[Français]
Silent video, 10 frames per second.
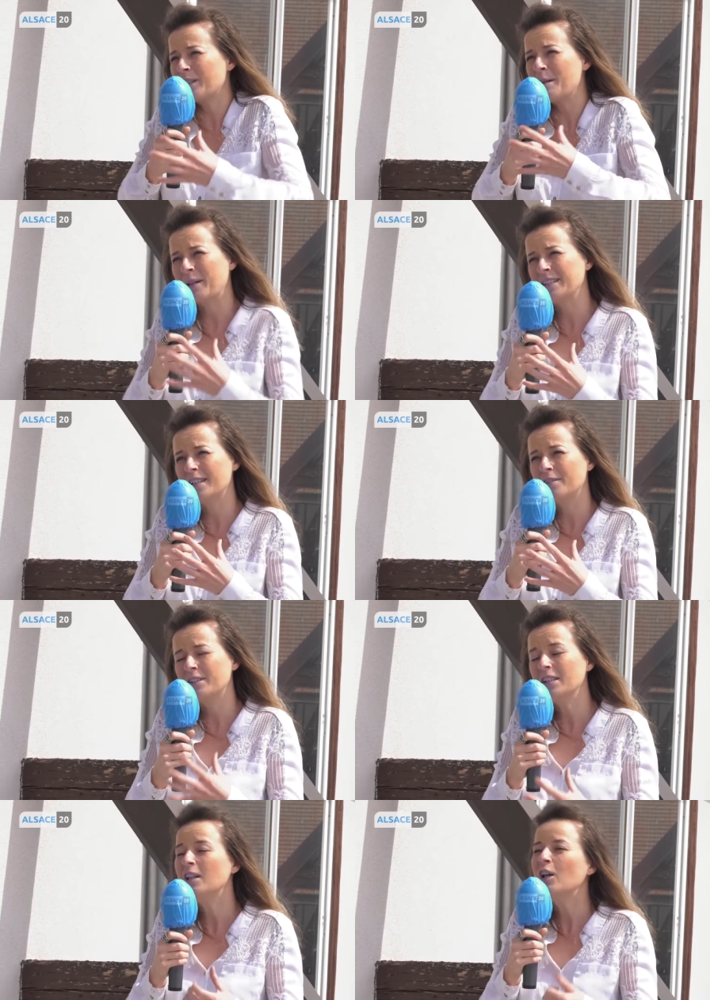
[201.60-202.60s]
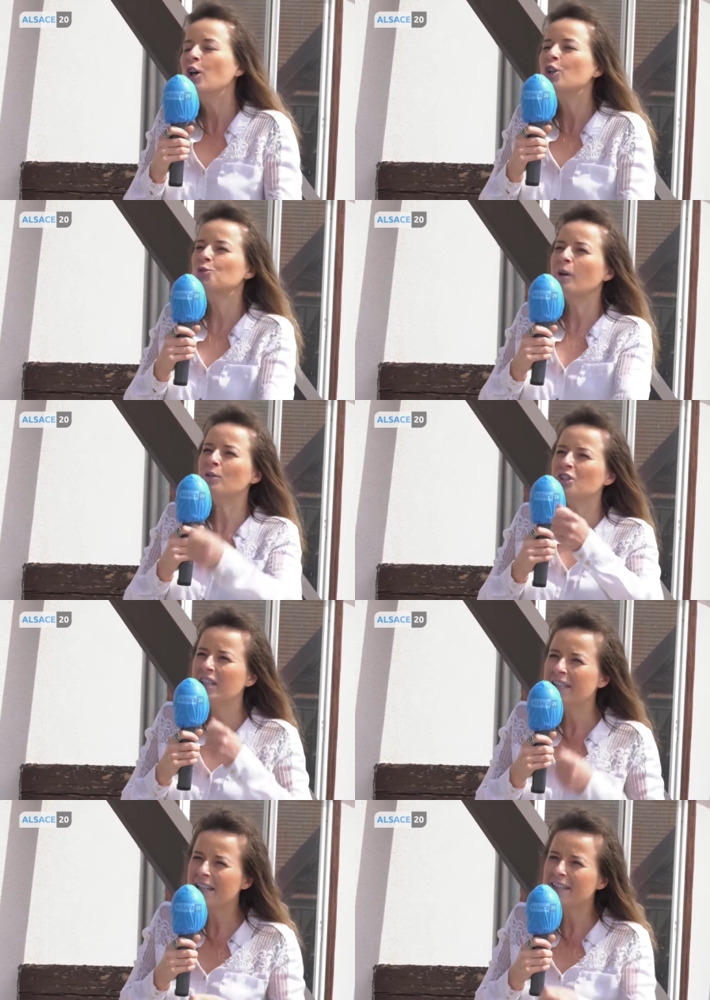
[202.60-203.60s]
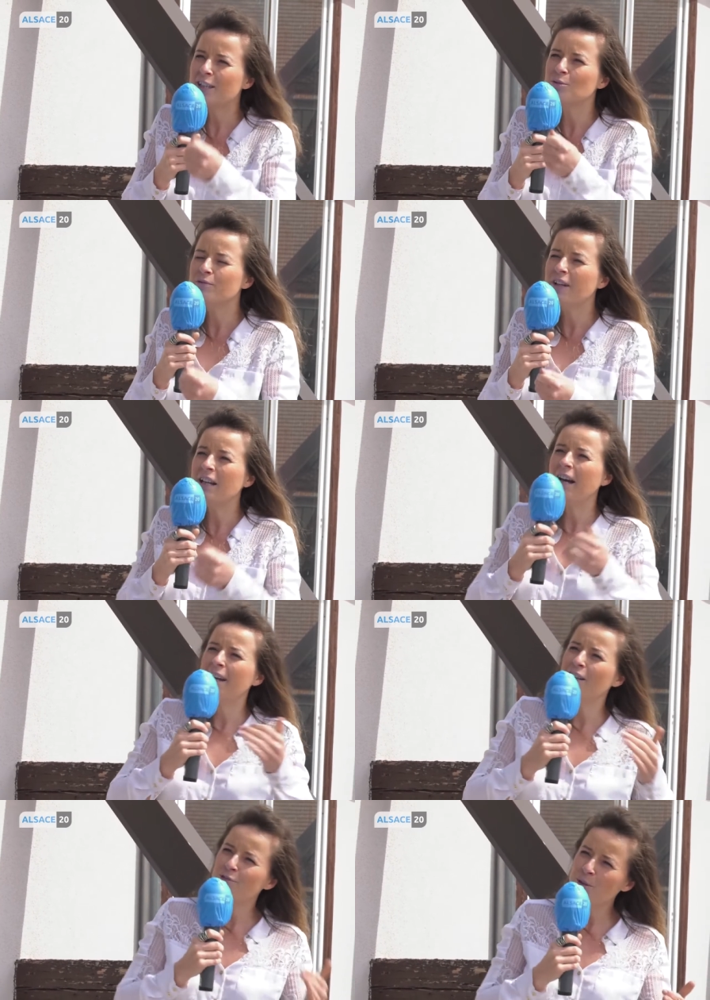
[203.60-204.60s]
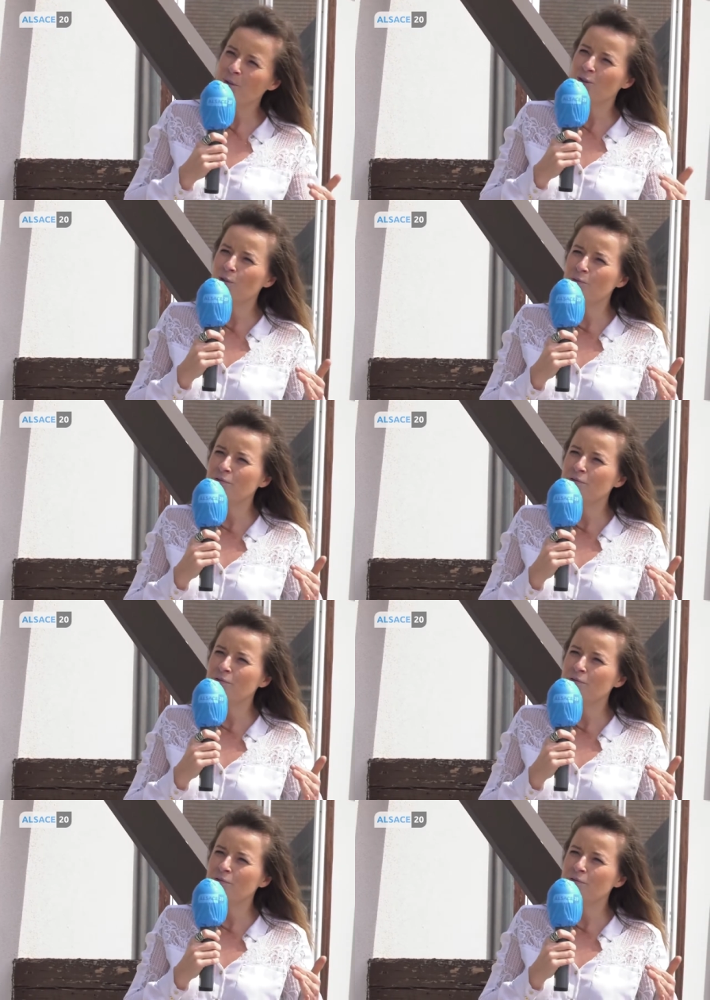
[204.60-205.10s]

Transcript: donc la préserver, soit en générer de la nouvelle à la fois pendant le